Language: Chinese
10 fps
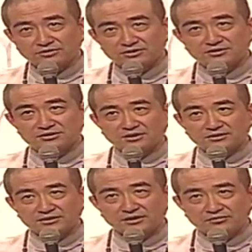事实上，
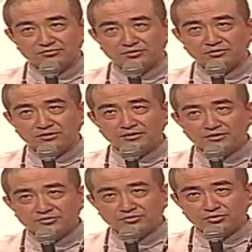大家如果
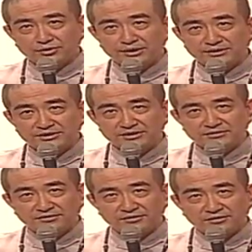用混元一心
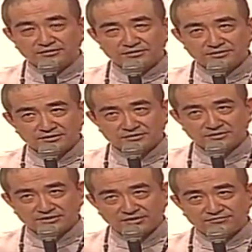的这个
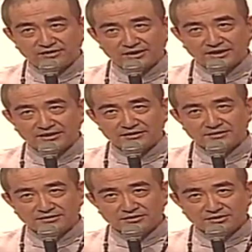想法来
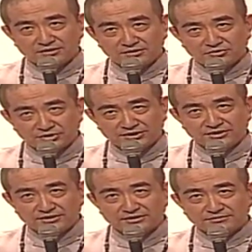学
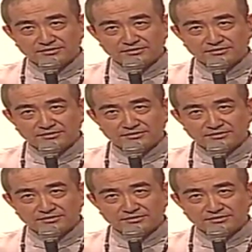习，